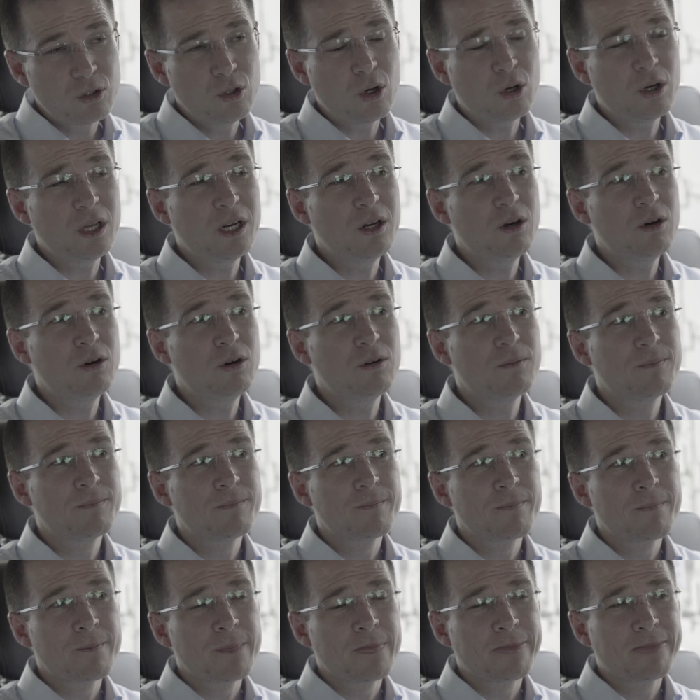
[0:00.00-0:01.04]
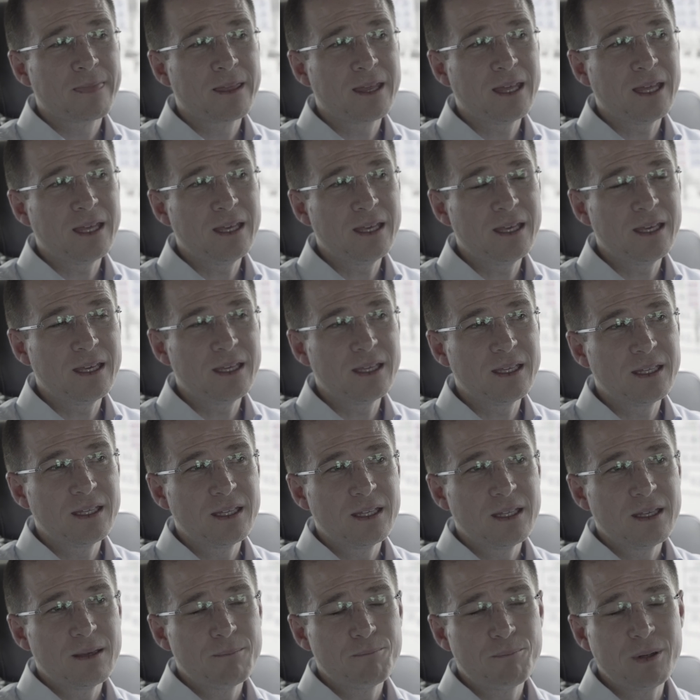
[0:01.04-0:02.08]
Yo creo que,
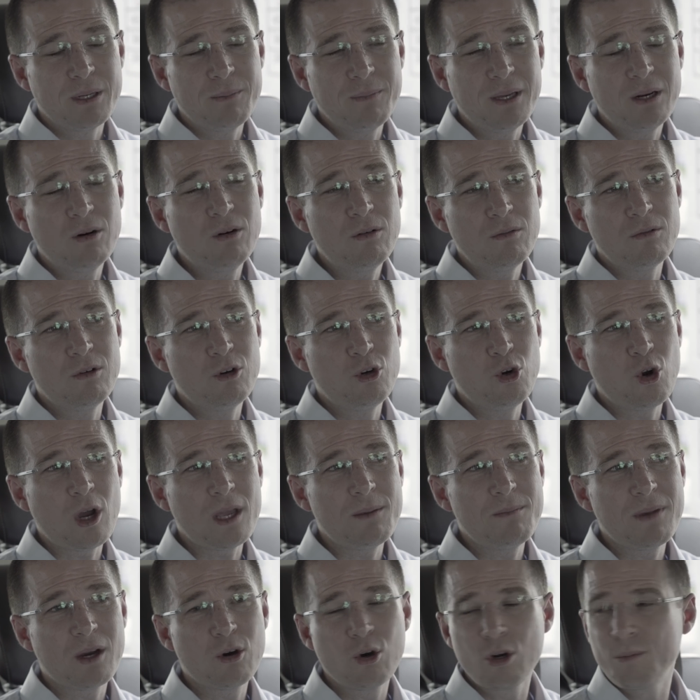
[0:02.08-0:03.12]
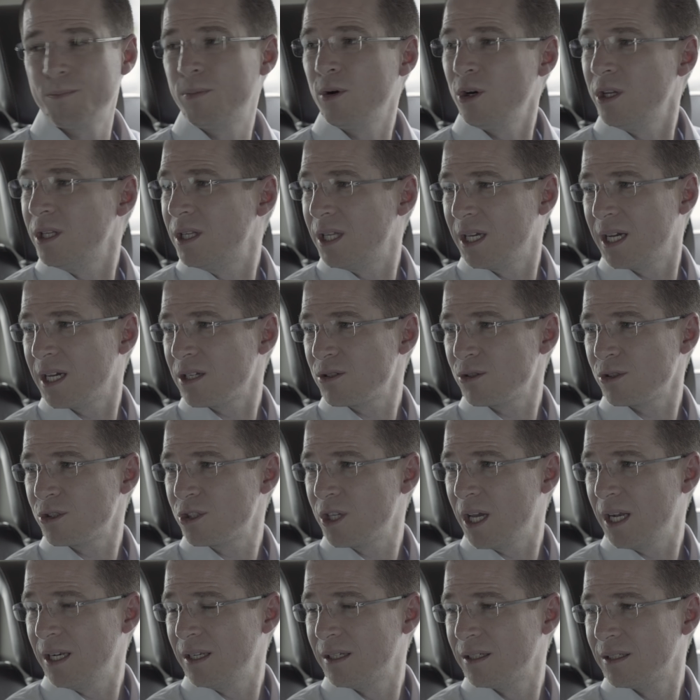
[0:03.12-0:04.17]
primero, no hay mejor política
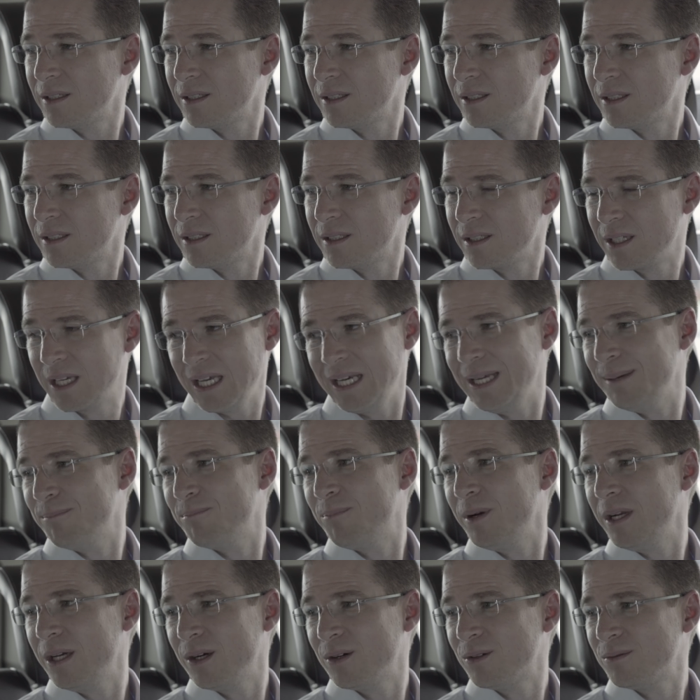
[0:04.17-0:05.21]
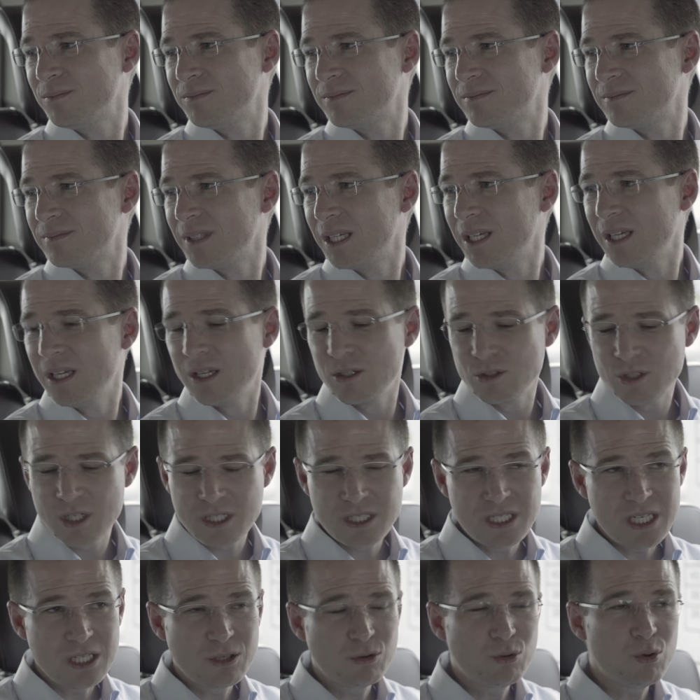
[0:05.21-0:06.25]
social que el empleo. O sea,
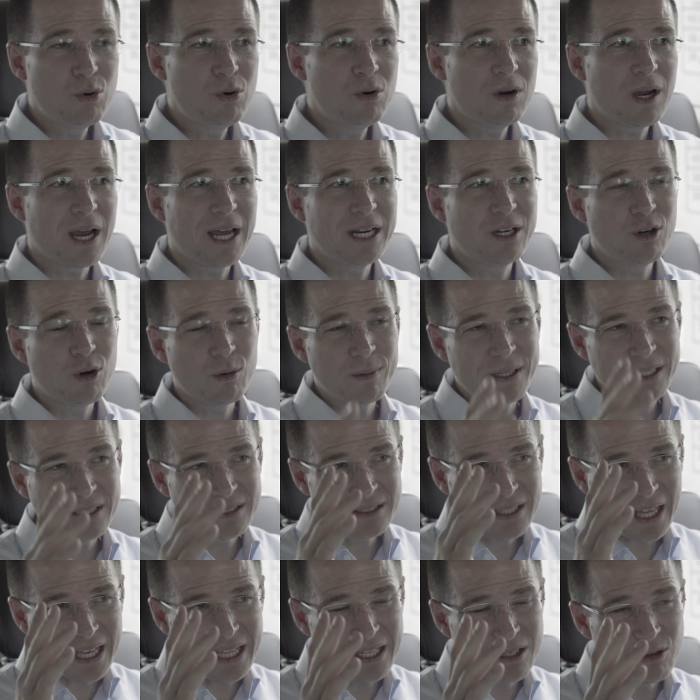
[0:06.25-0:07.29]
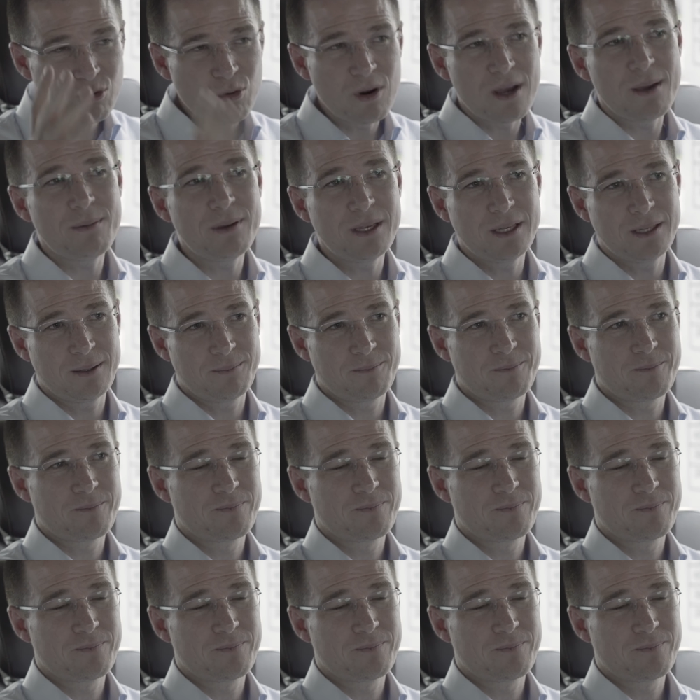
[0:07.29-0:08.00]
si tú a 99